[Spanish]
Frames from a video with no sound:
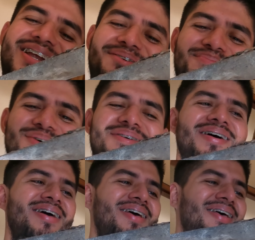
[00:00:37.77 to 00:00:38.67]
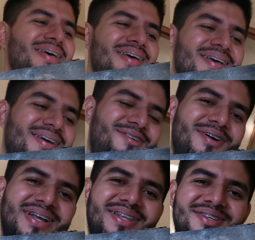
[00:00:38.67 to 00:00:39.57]
el arpón
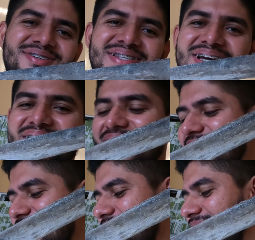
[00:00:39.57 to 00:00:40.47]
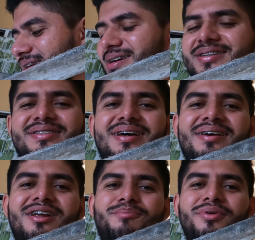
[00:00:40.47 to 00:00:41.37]
con el que inició este canal. Aquí
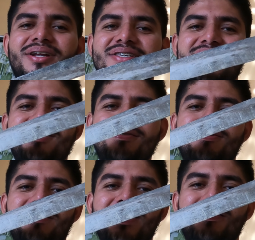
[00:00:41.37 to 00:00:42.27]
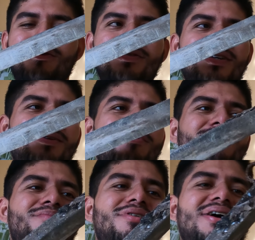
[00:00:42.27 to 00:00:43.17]
está el arpón del Chencho, todavía lo
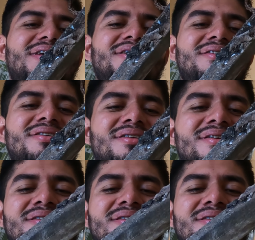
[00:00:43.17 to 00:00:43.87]
conservo. Por ahí